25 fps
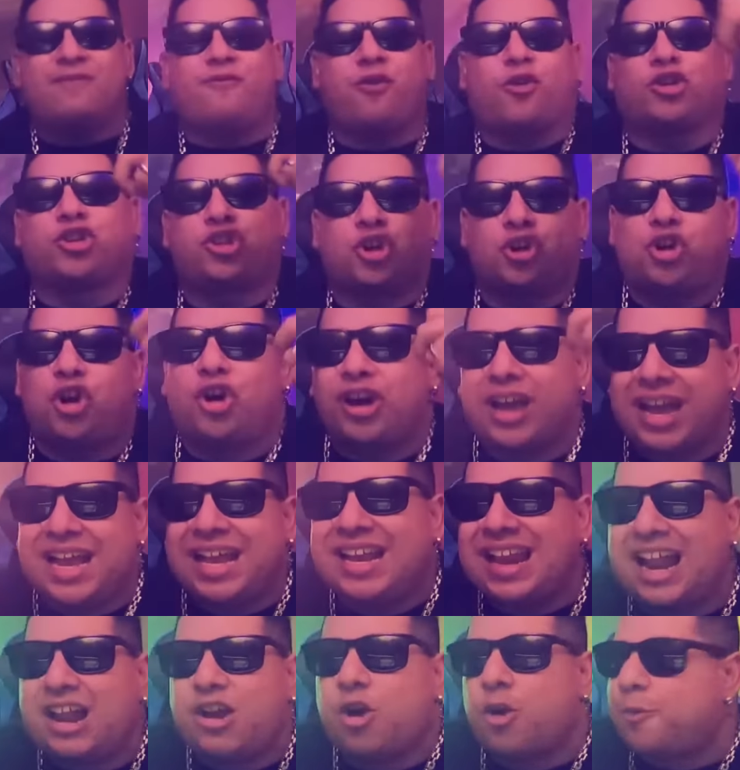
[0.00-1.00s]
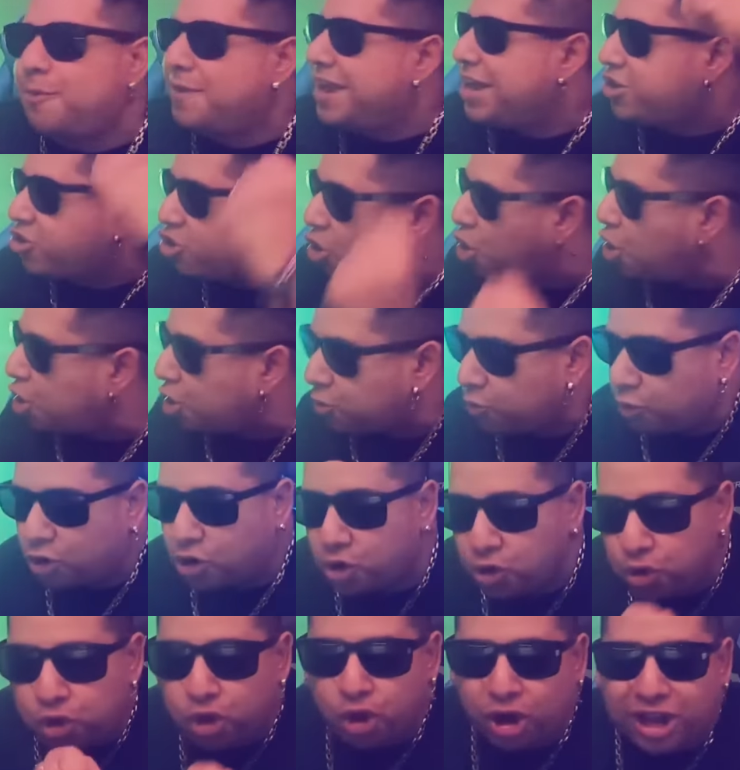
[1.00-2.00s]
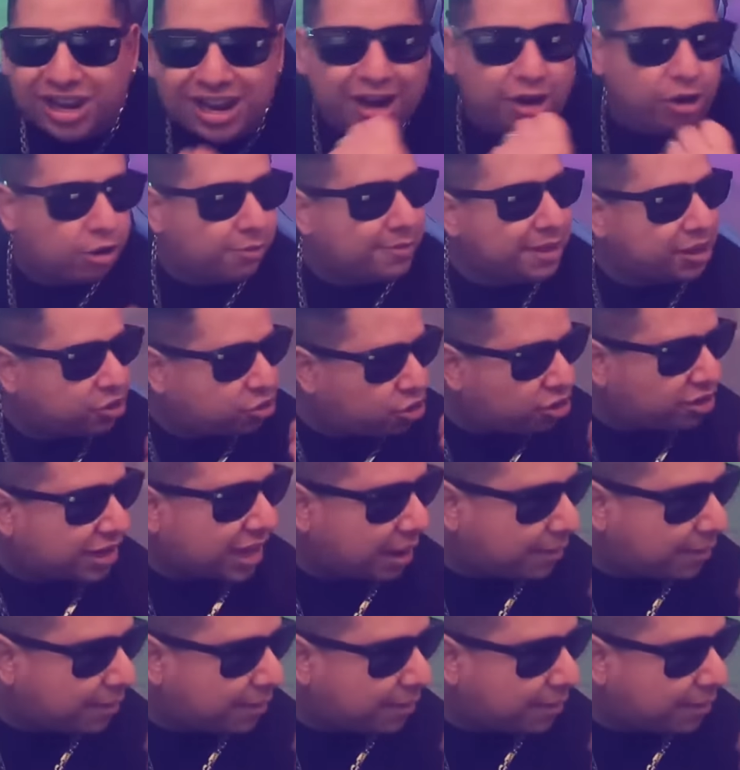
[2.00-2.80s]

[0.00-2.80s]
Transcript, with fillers: Fotolog era lo mejor, boludo. Era lo mejor que